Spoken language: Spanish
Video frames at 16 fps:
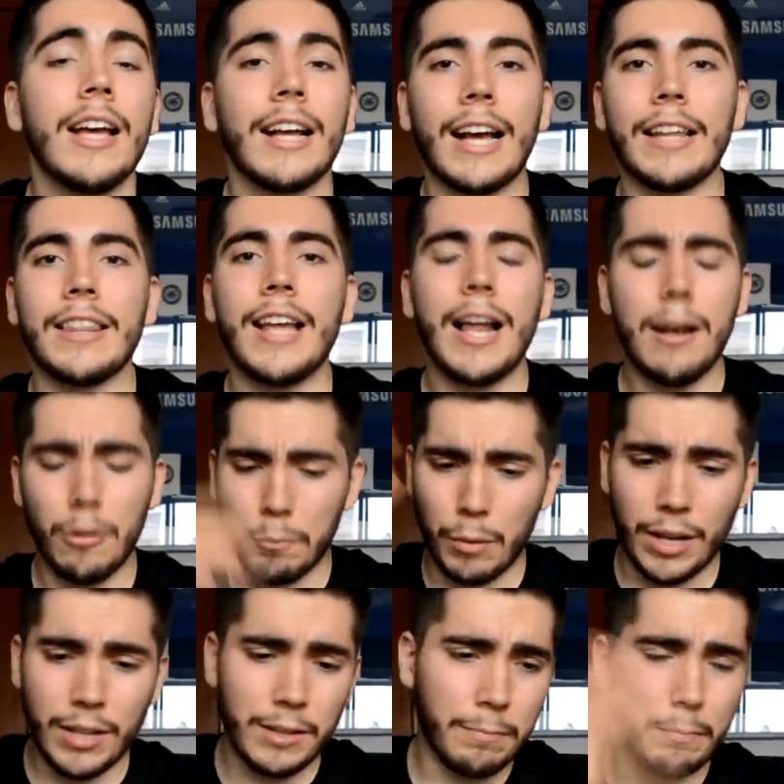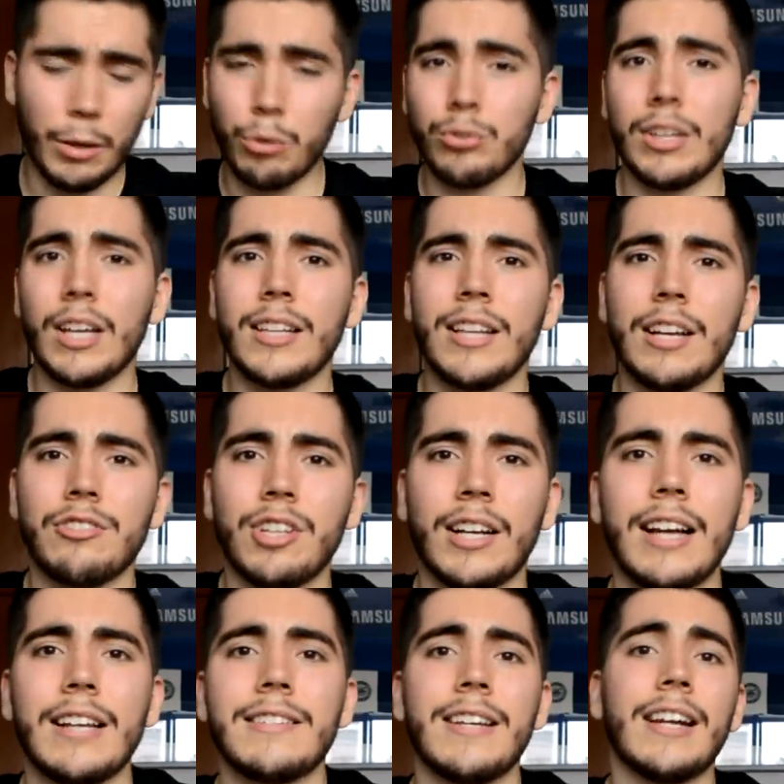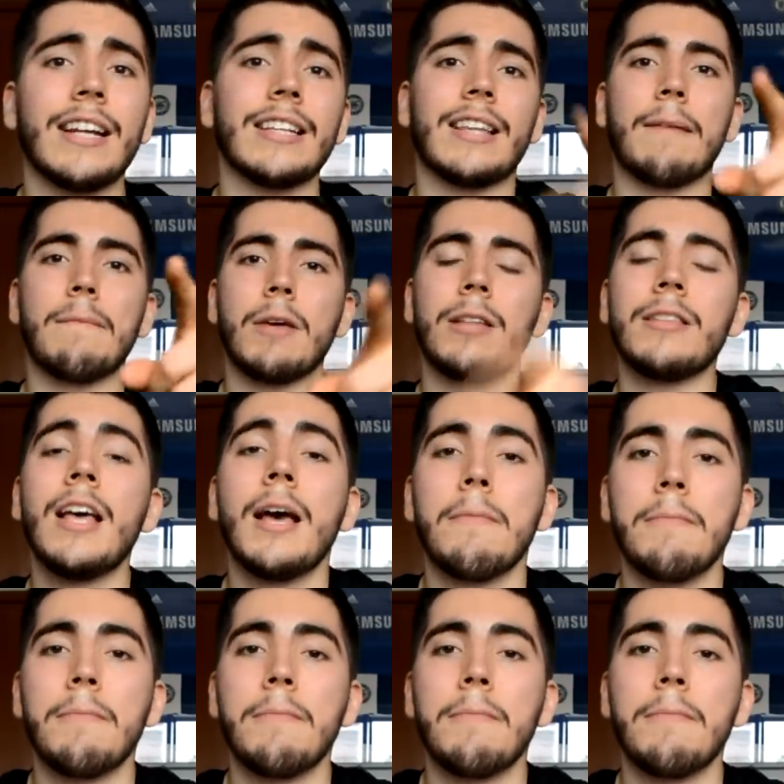canal lo pueden preguntar en hashtag KCR y también